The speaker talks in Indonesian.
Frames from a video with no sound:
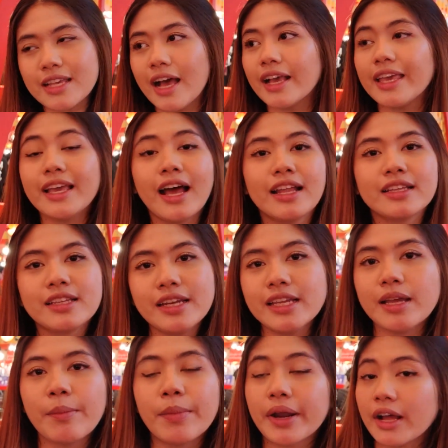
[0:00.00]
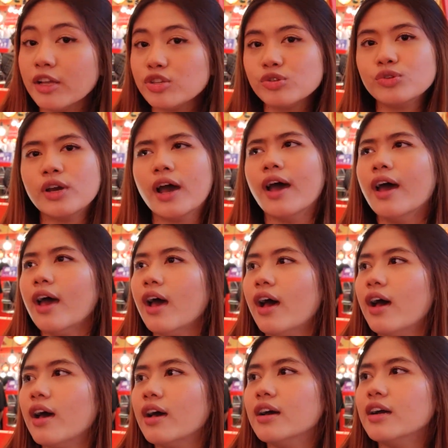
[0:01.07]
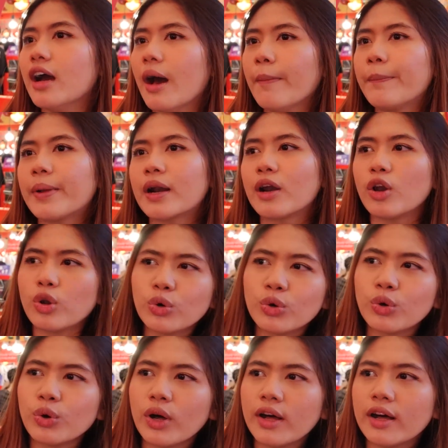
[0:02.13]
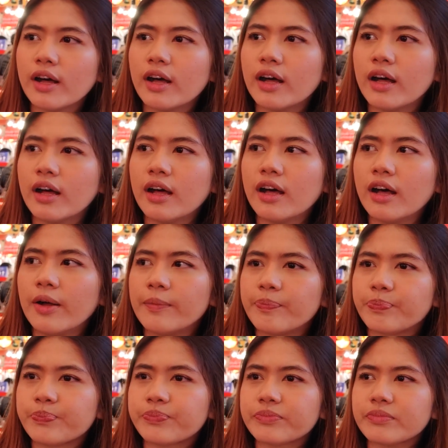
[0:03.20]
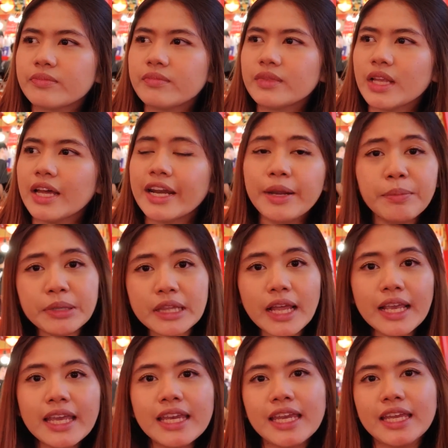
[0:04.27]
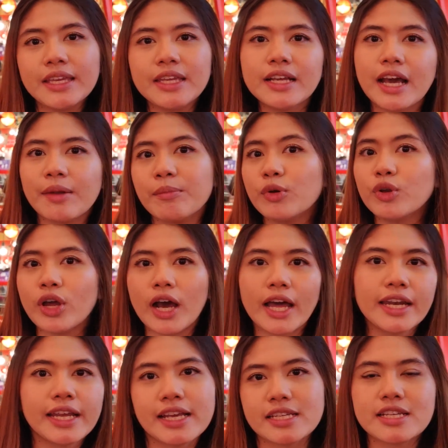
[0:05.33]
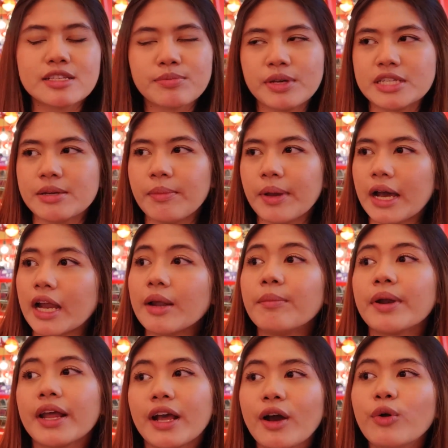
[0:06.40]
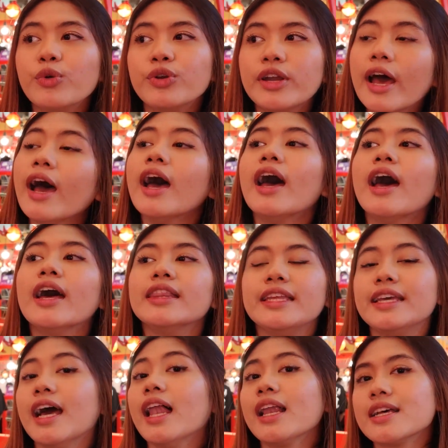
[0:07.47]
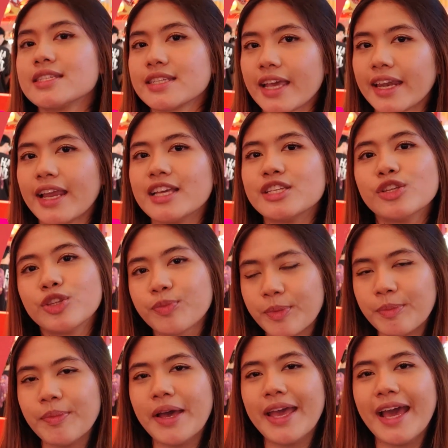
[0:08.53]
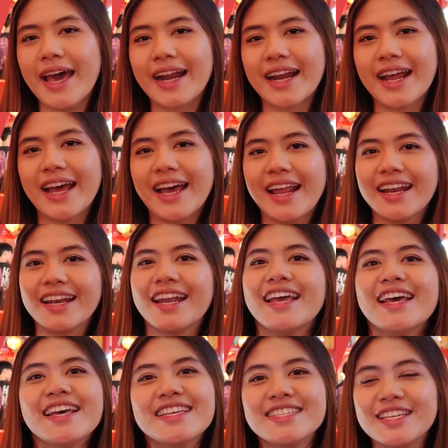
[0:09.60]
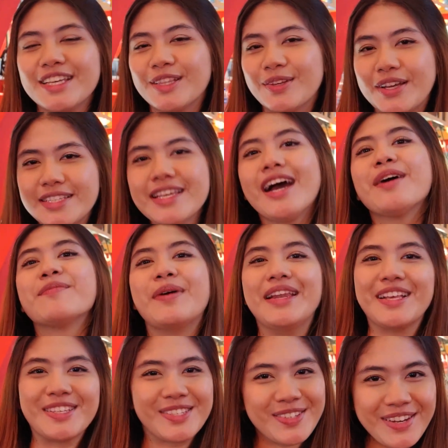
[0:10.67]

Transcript: saking antrinya mereka juga nggak perlu uh, ribet lagi nih dengan menggunakan cash dan semacamnya karena mereka udah tinggal nge-scan aja untuk pembayaran. Segitu aja kembali ke